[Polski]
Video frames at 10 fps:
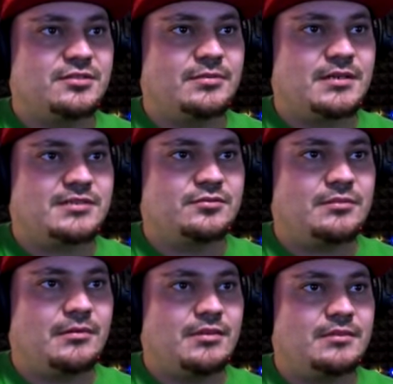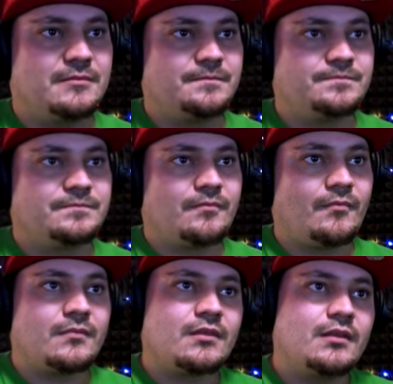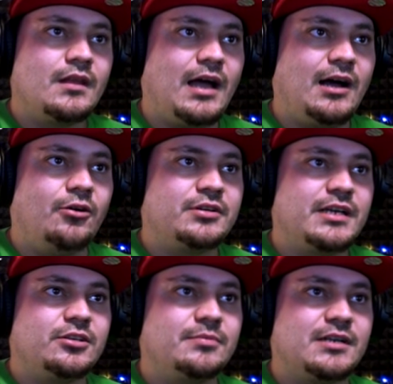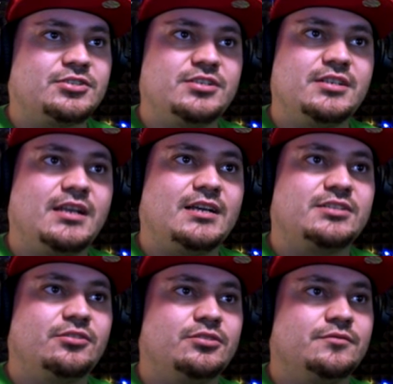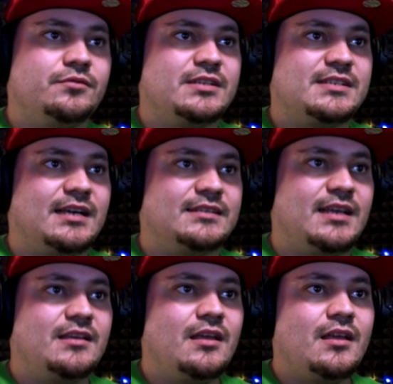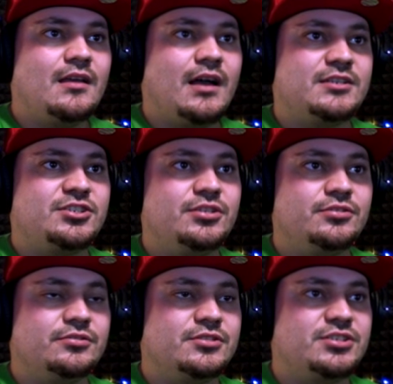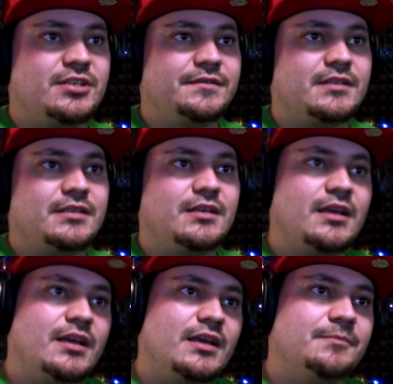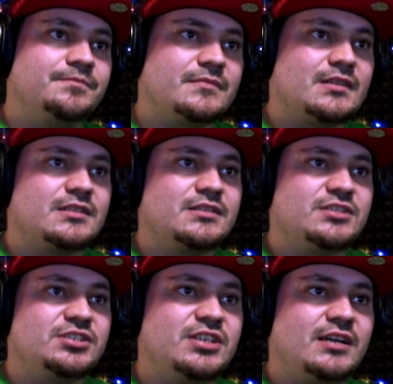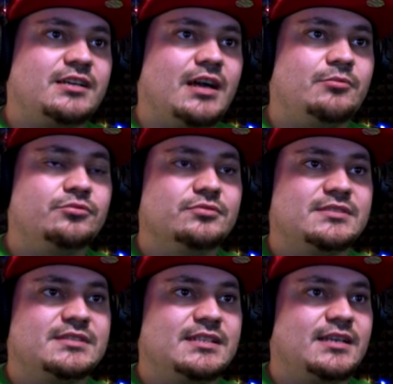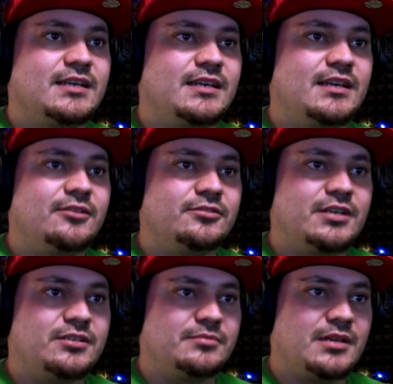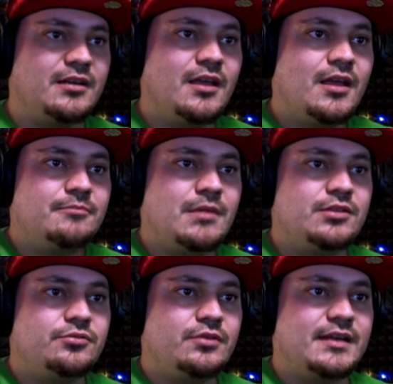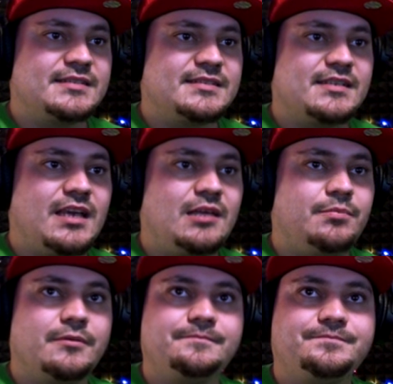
Dobra, co tutaj mamy? A, okej, okay, dobra, czyli jak się chodzi WSAD, Hashir, Shift, em, Siagamu, CTRL, okej, okay, dobra, menu, Escape.